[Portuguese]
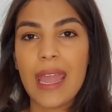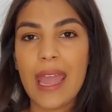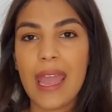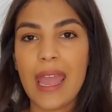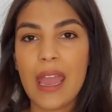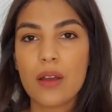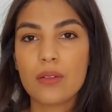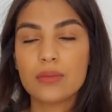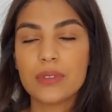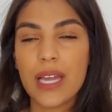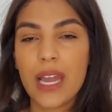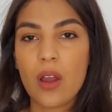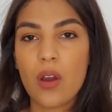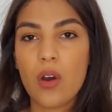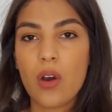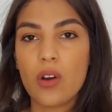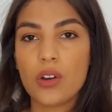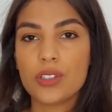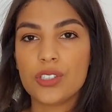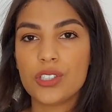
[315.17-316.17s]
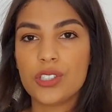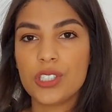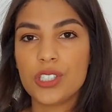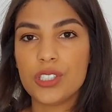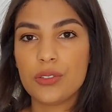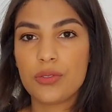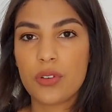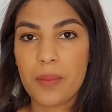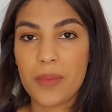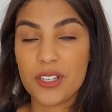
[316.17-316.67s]
É um decote
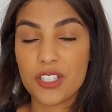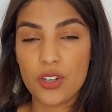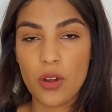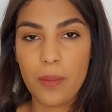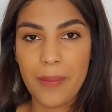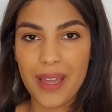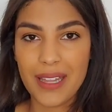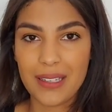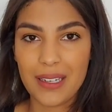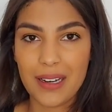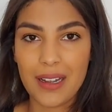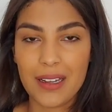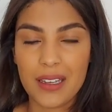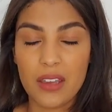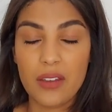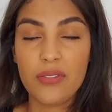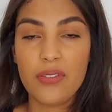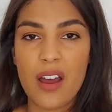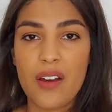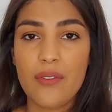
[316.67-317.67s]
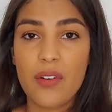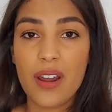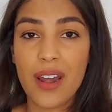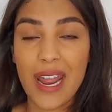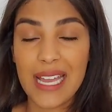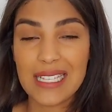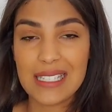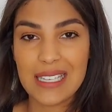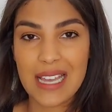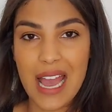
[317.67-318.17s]
de forma geométrica que
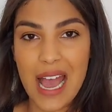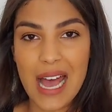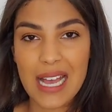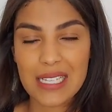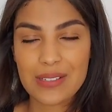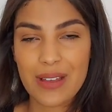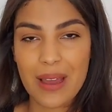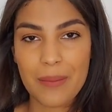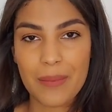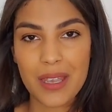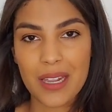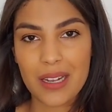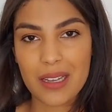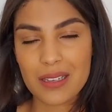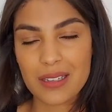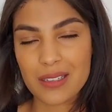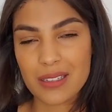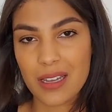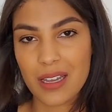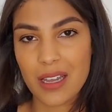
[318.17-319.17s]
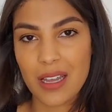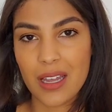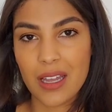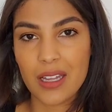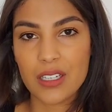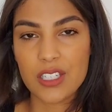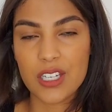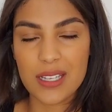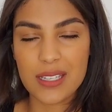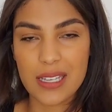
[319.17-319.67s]
favorece as famílias
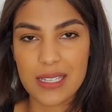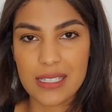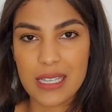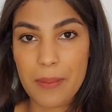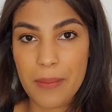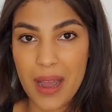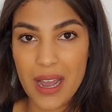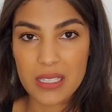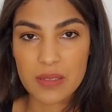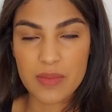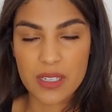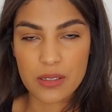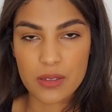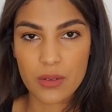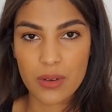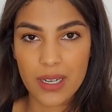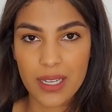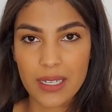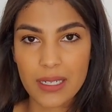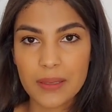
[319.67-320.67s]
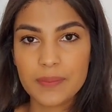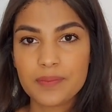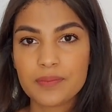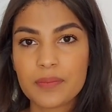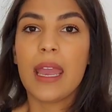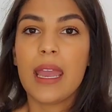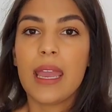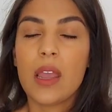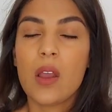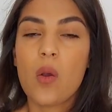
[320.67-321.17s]
de essência mais masculina,
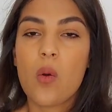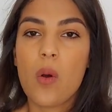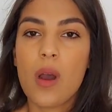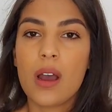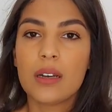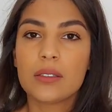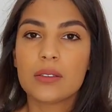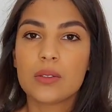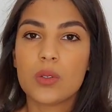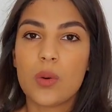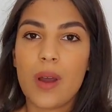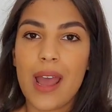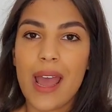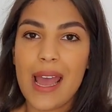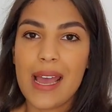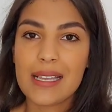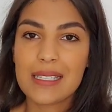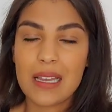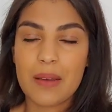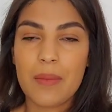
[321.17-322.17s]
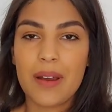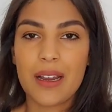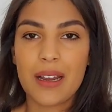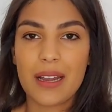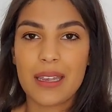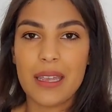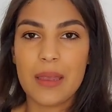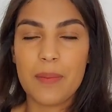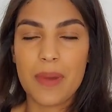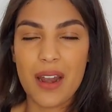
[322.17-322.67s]
enquanto essa manga
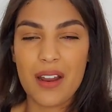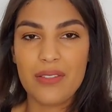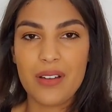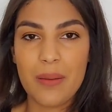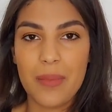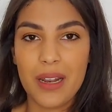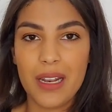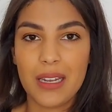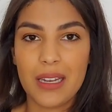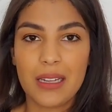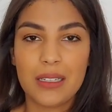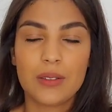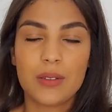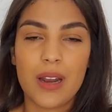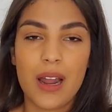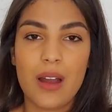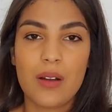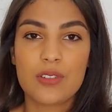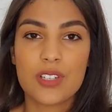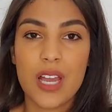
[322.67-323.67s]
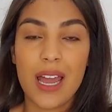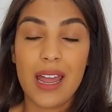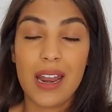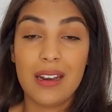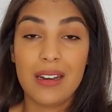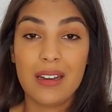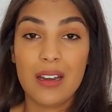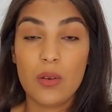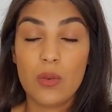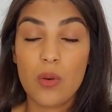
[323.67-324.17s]
aqui para a família natural já
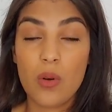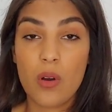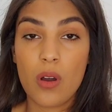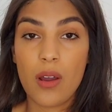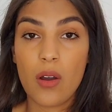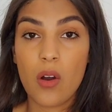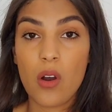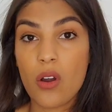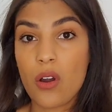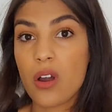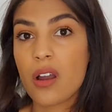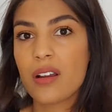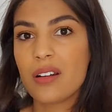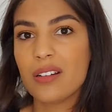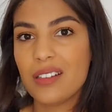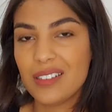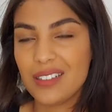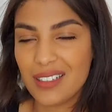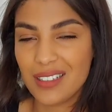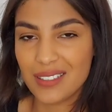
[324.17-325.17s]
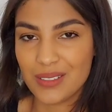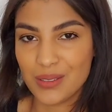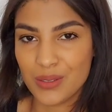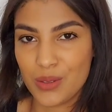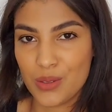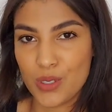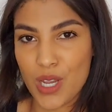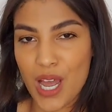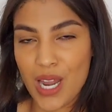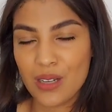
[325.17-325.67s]
não orna
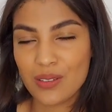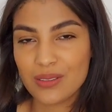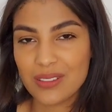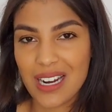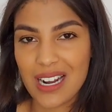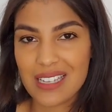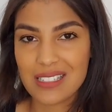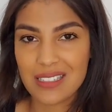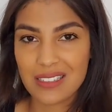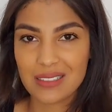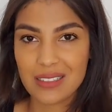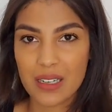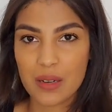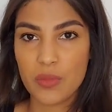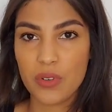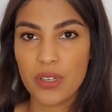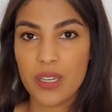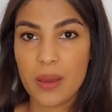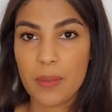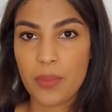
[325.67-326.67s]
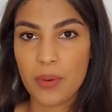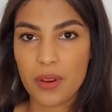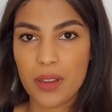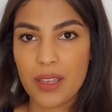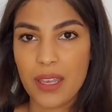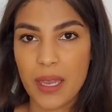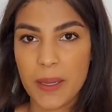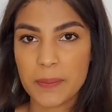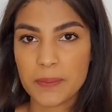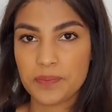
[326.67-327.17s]
tanto, já não traz tanta harmonia. Por
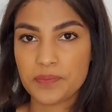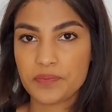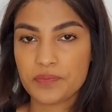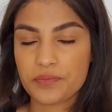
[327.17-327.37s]
quê?